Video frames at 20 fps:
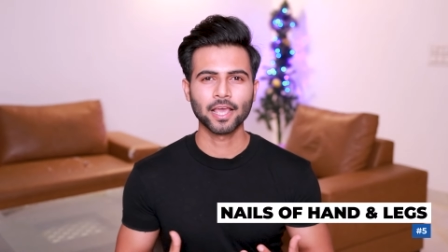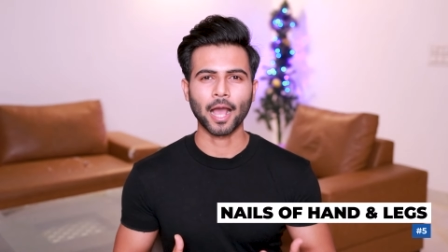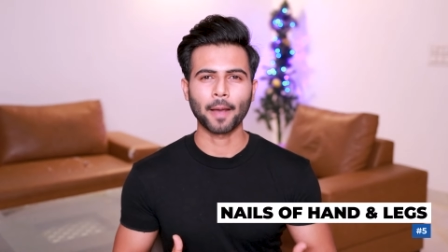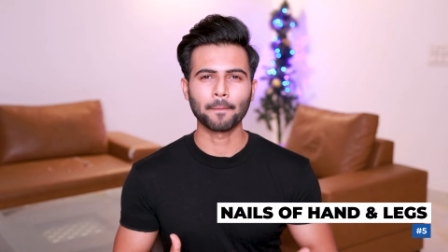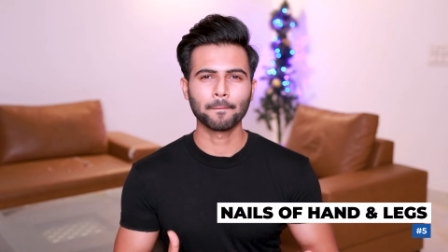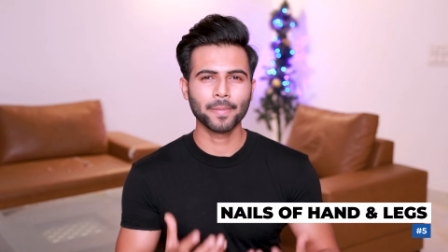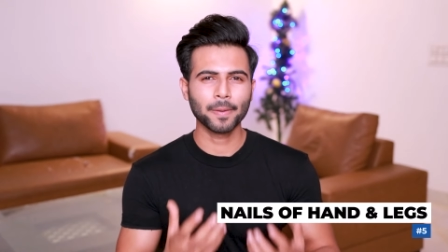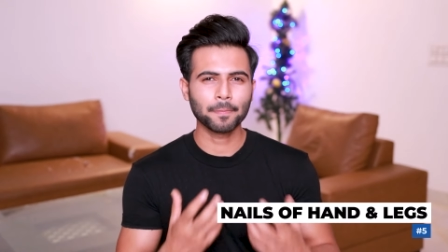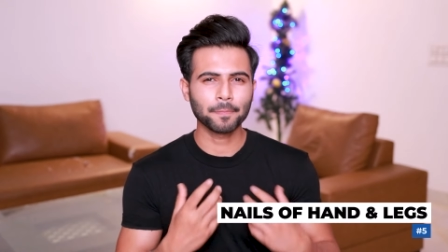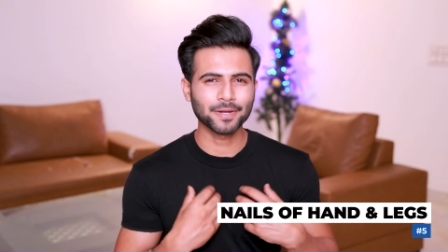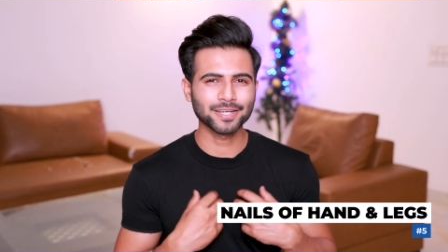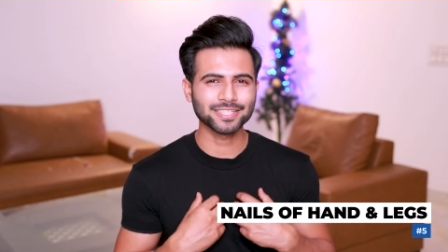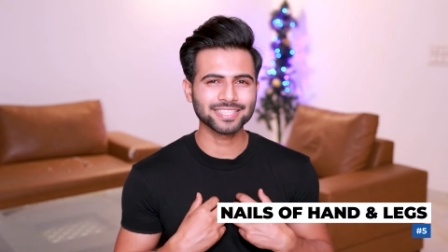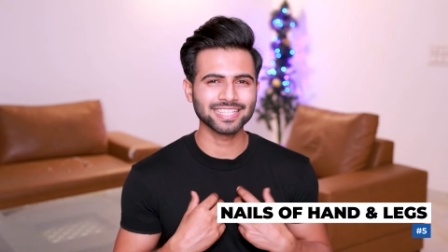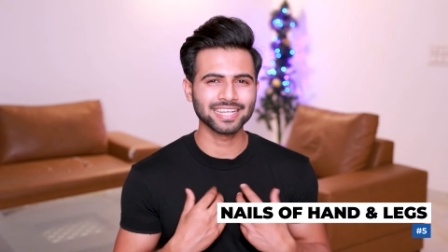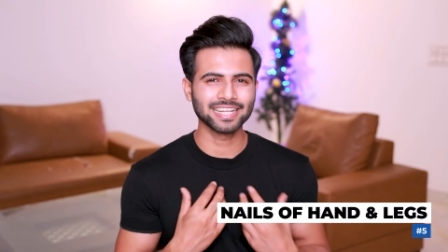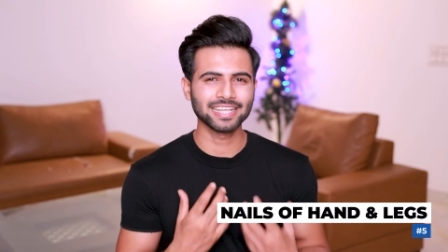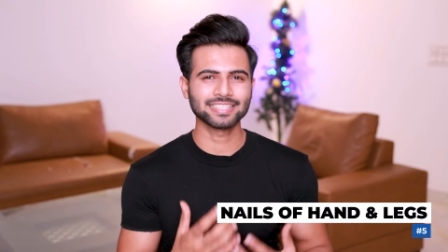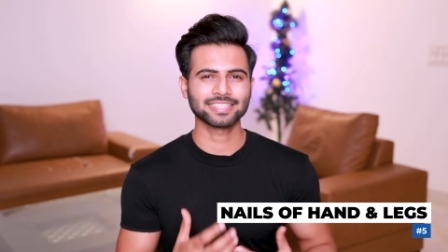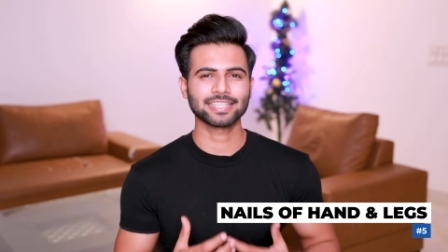अब मैं
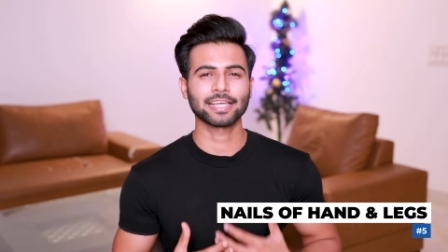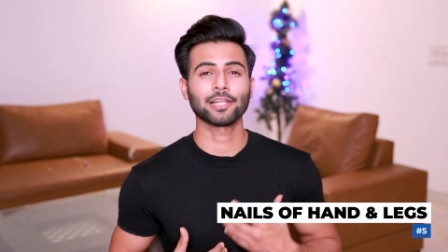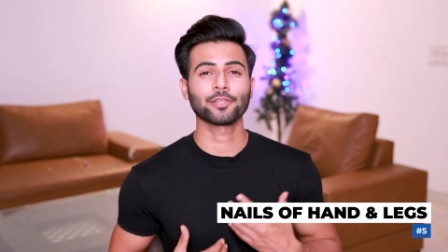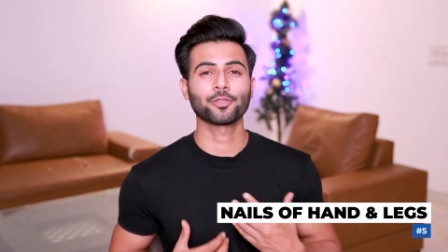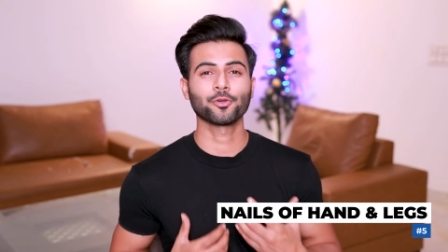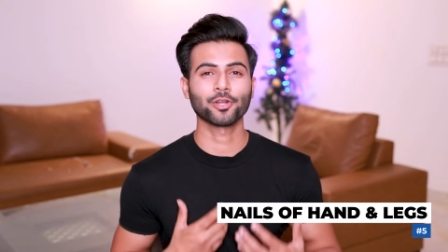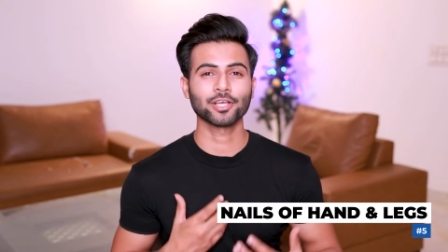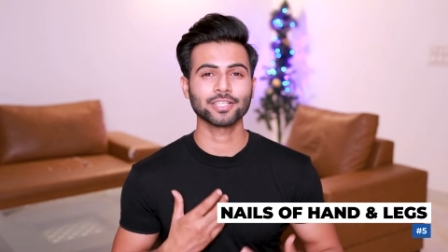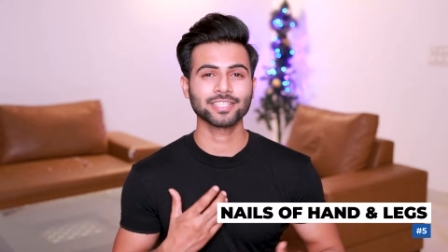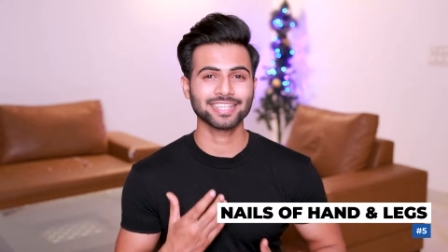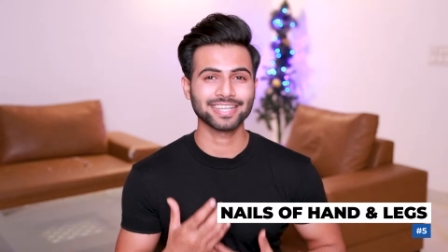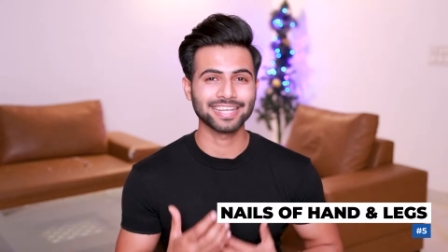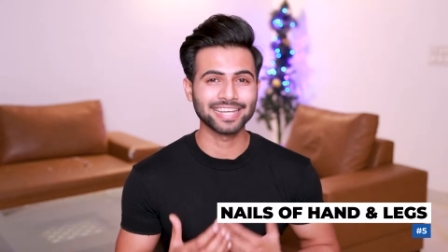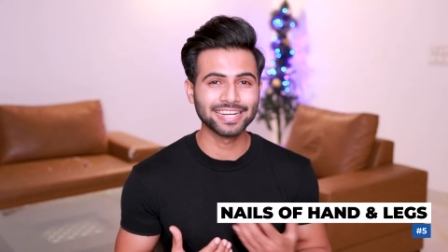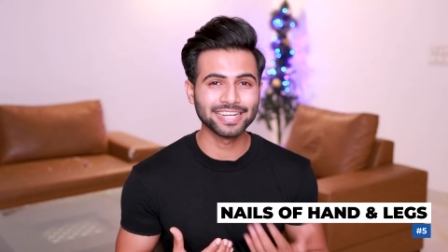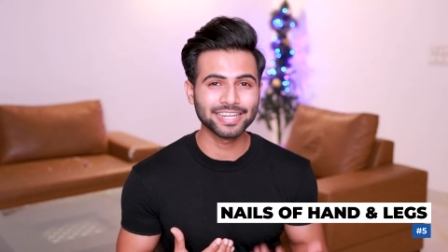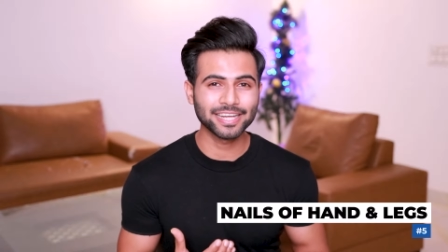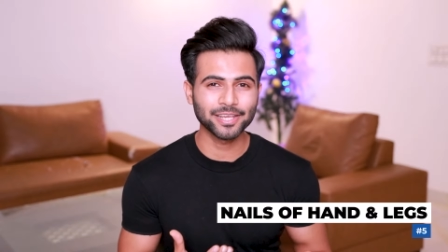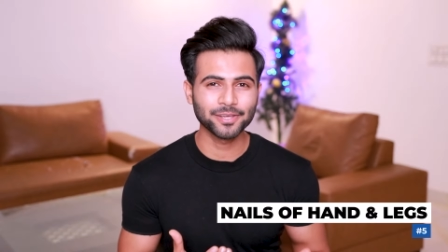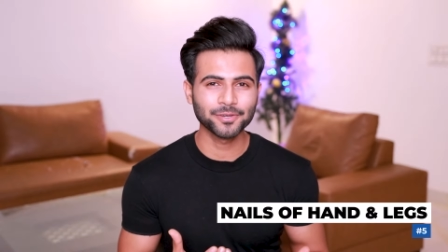पर्सनली इसके लिए थोड़ा सा
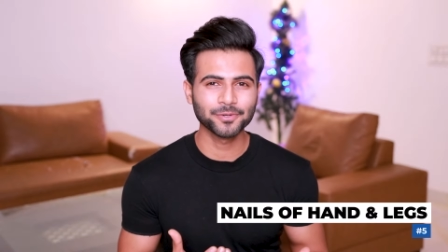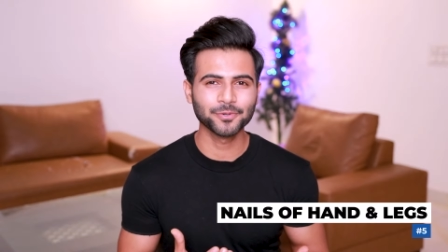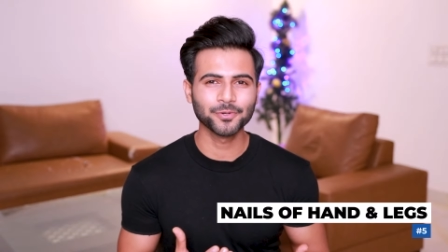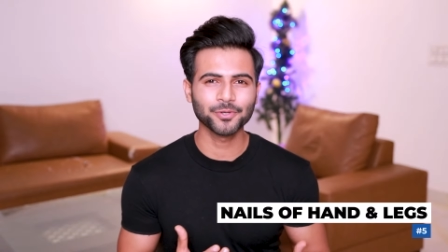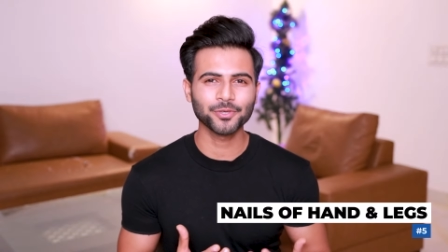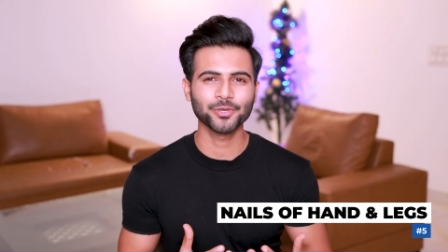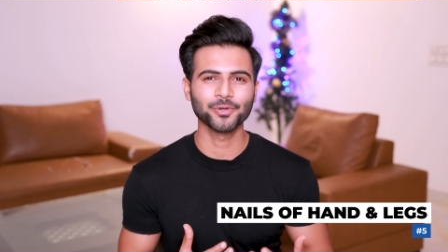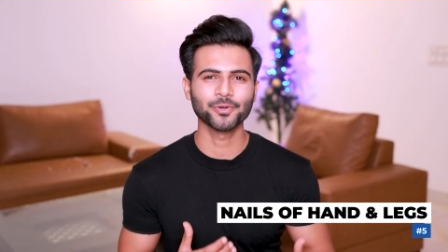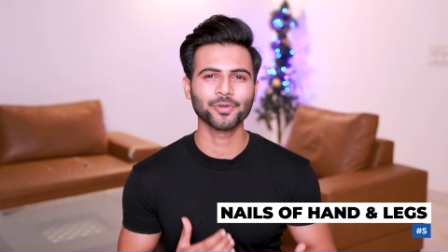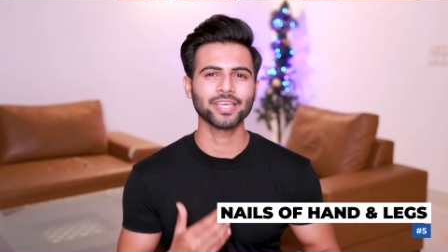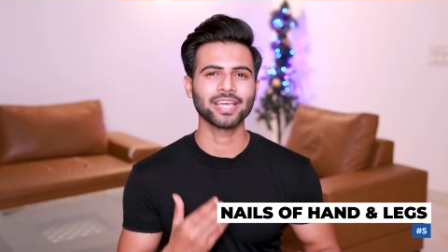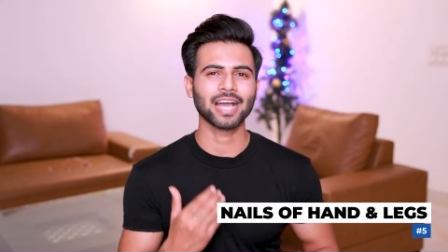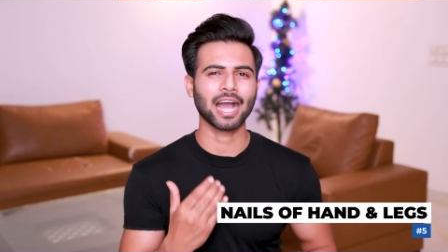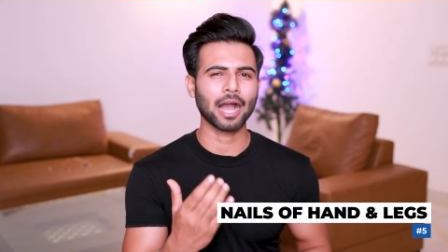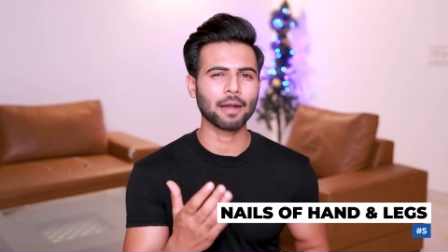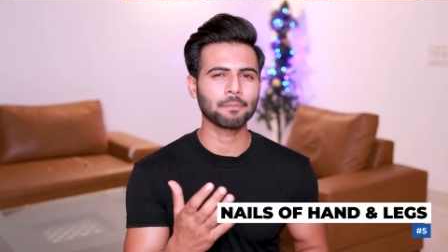गिल्टी हूँ क्योंकि